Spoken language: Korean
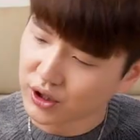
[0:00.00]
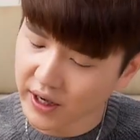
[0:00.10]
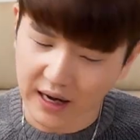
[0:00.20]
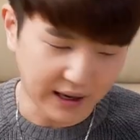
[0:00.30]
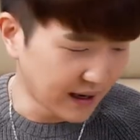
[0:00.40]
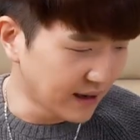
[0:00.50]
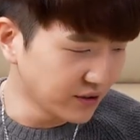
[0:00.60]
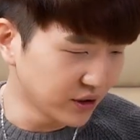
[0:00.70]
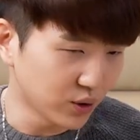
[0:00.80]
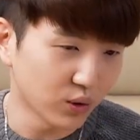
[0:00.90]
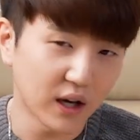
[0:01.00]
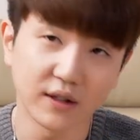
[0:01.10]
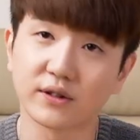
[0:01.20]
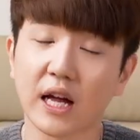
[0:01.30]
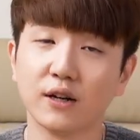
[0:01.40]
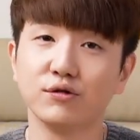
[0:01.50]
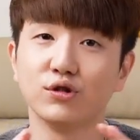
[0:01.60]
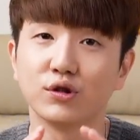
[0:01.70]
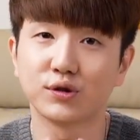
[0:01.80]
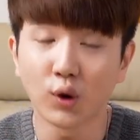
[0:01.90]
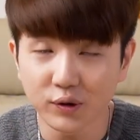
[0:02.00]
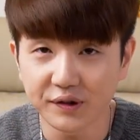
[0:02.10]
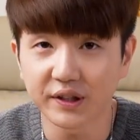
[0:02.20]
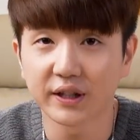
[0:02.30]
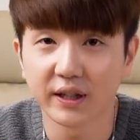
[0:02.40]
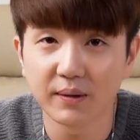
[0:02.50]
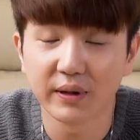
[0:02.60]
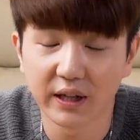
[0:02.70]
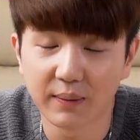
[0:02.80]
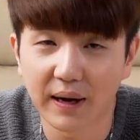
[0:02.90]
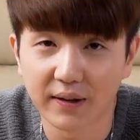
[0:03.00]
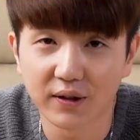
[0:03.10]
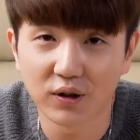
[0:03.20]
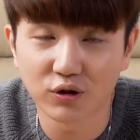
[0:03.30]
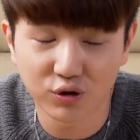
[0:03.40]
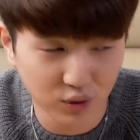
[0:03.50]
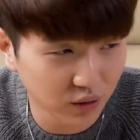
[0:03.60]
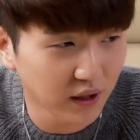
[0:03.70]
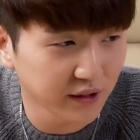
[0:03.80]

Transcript: 저게 가라앉을 동안 탕수육 소스를 미리 만들어 주도록